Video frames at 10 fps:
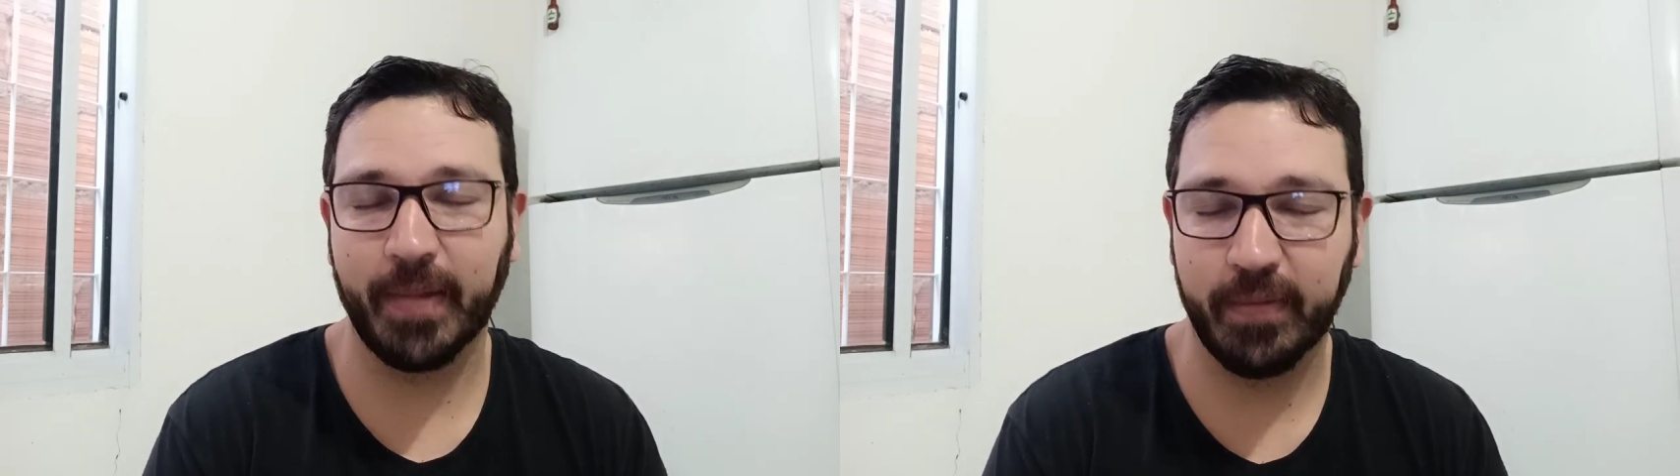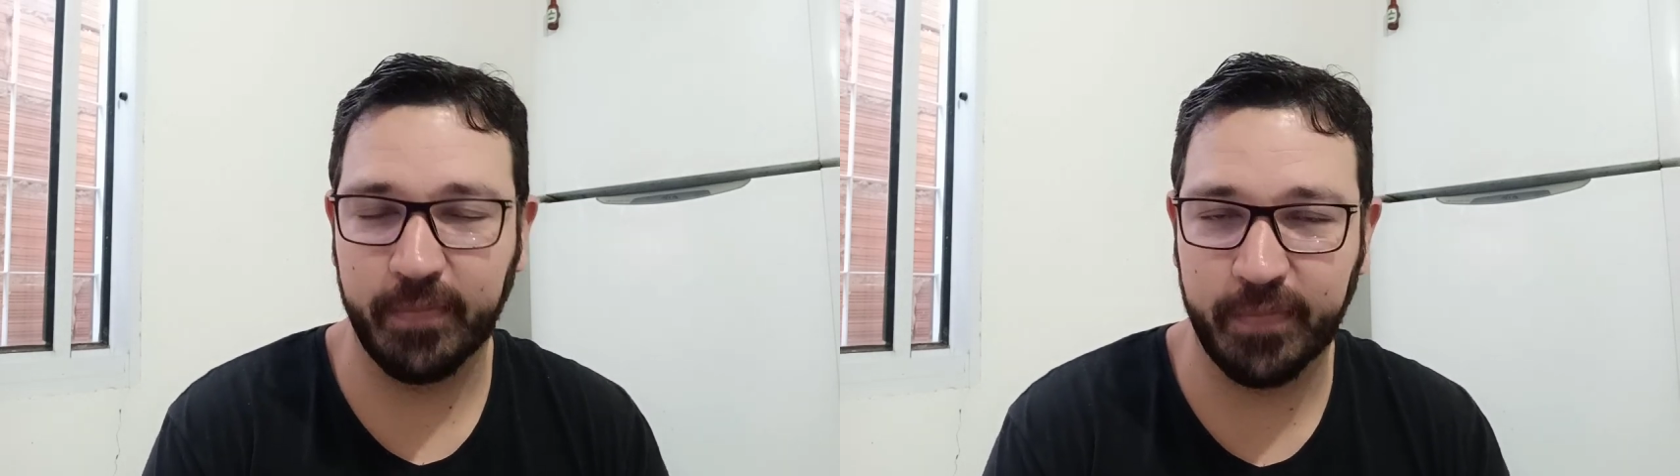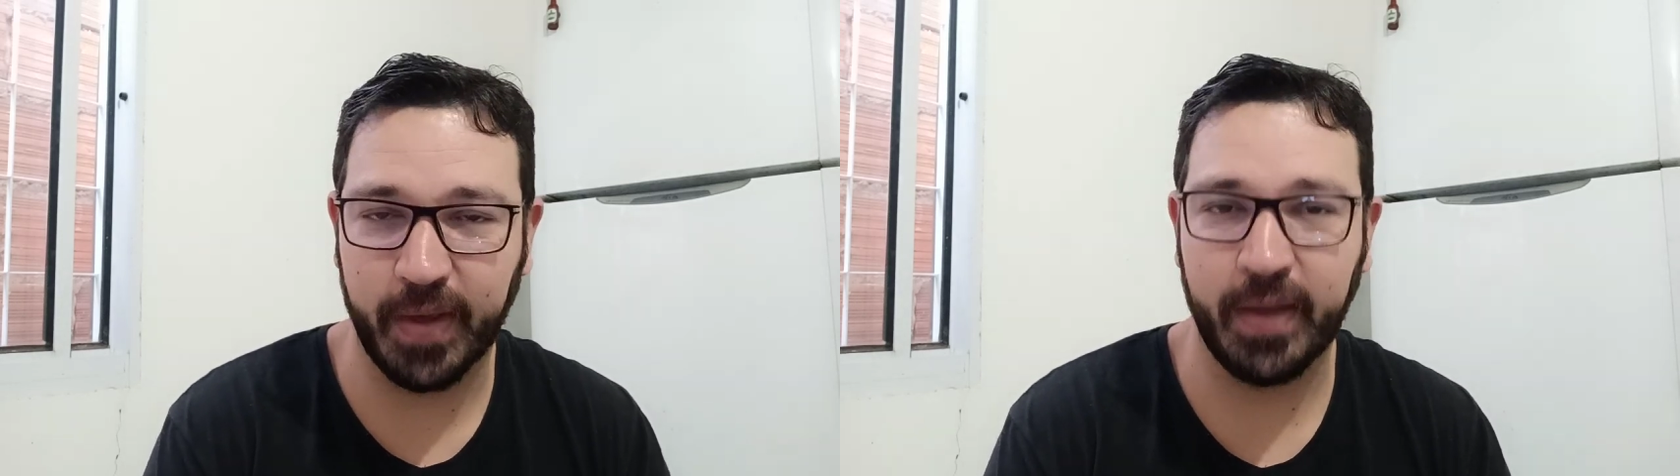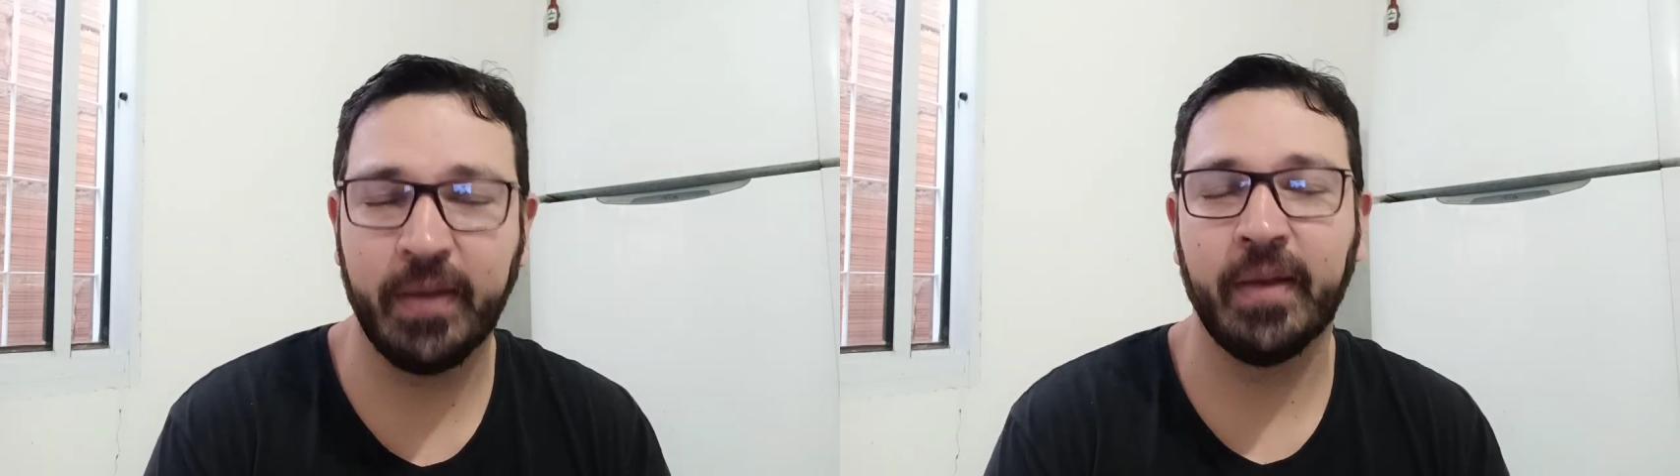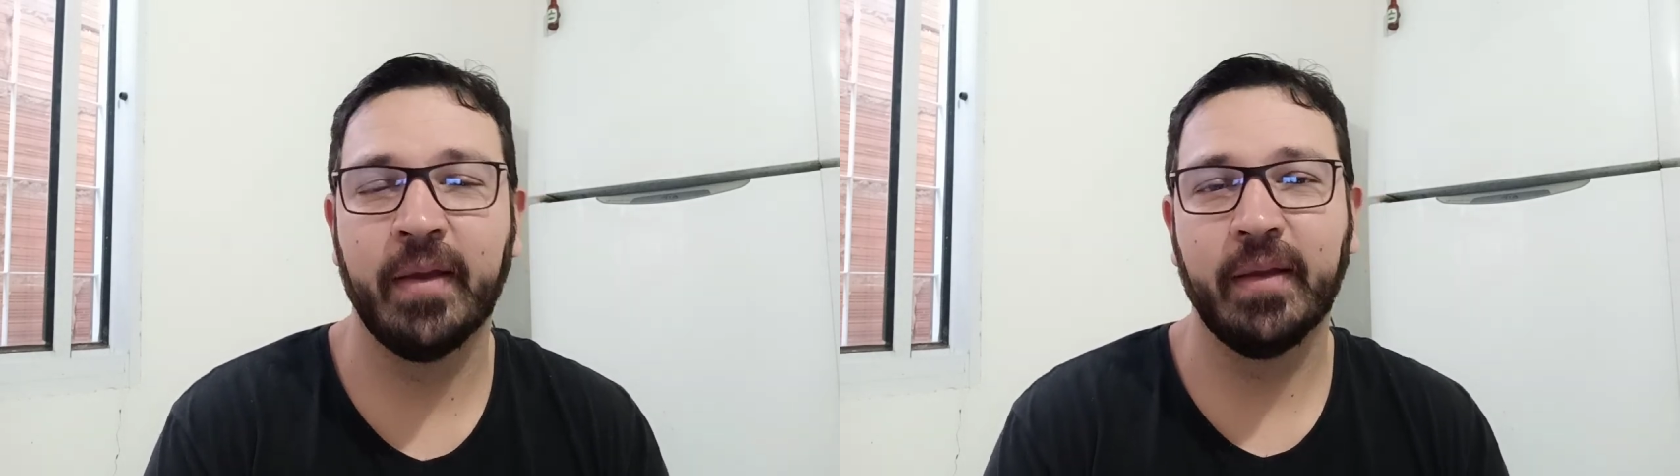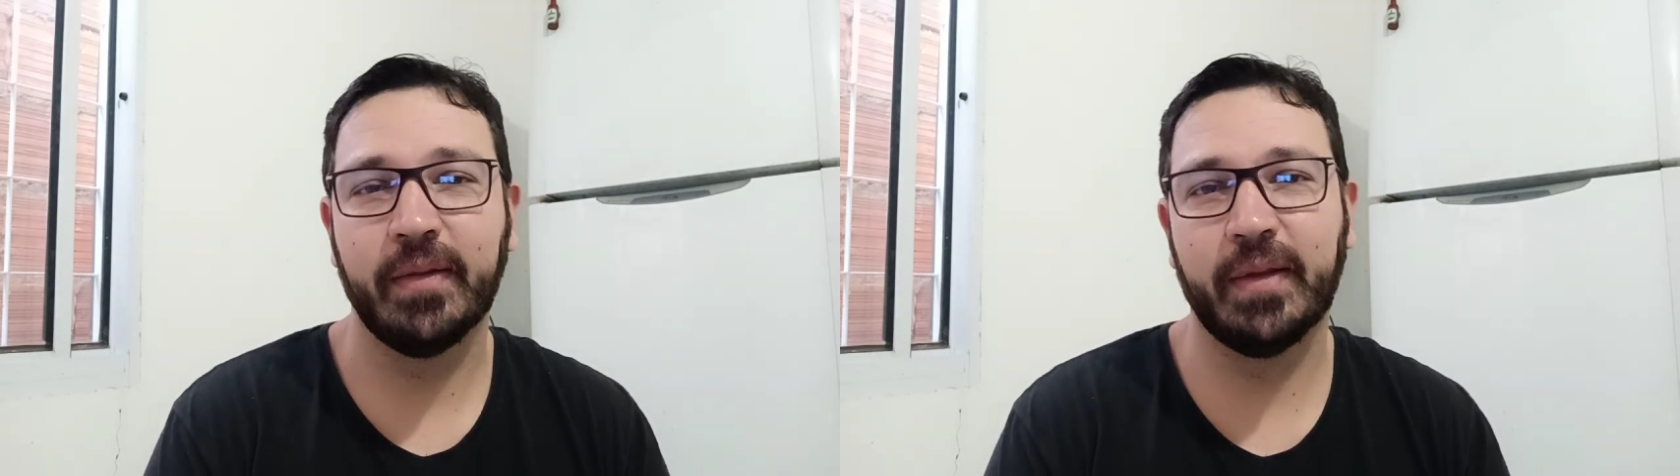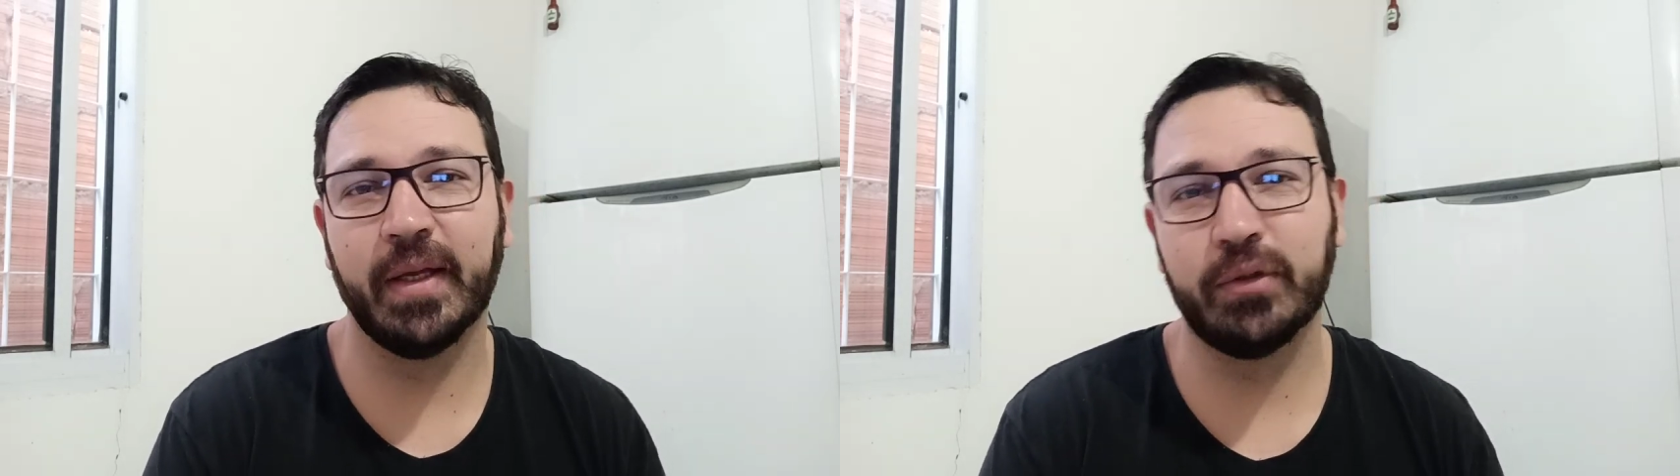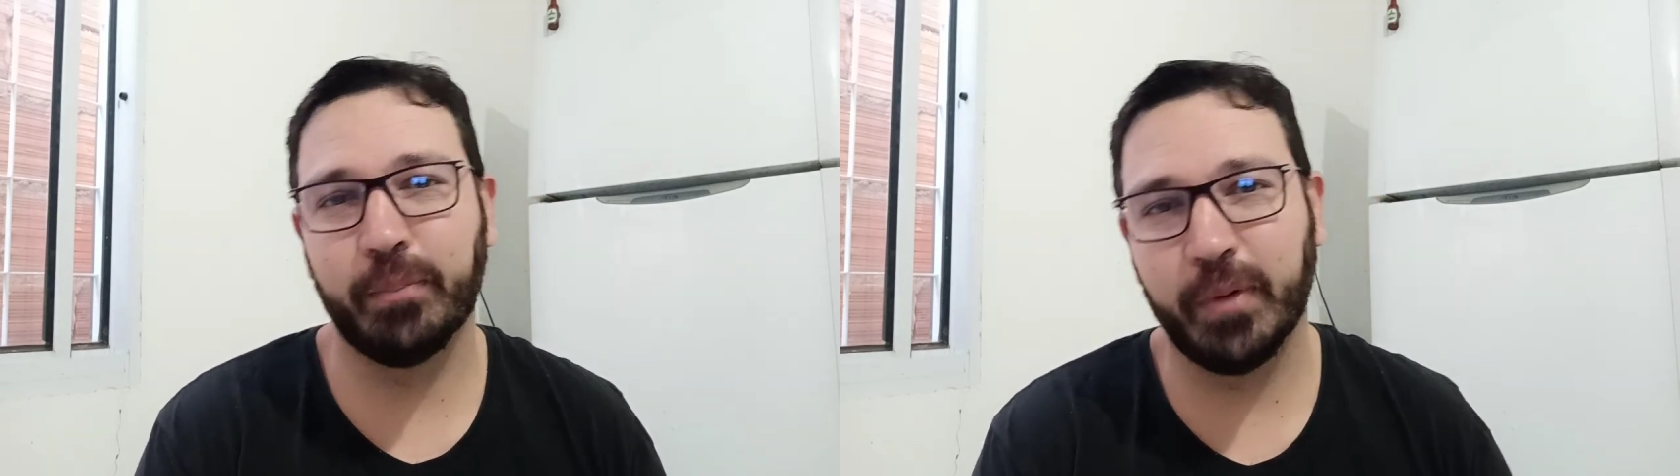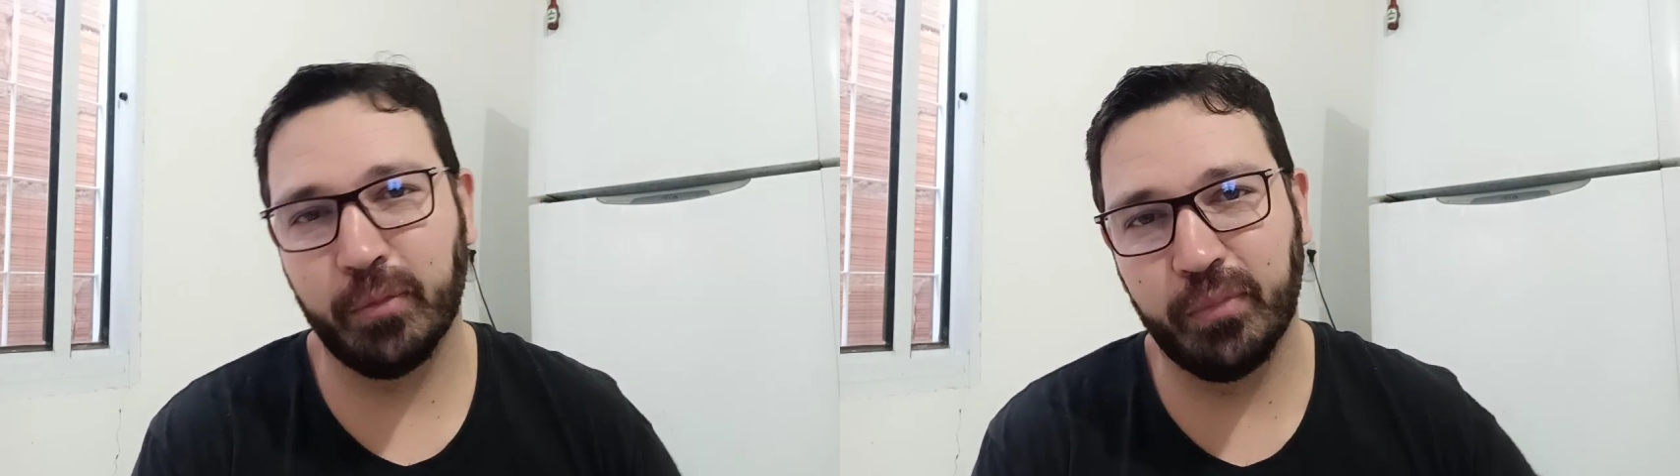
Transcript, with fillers: vêm dando para o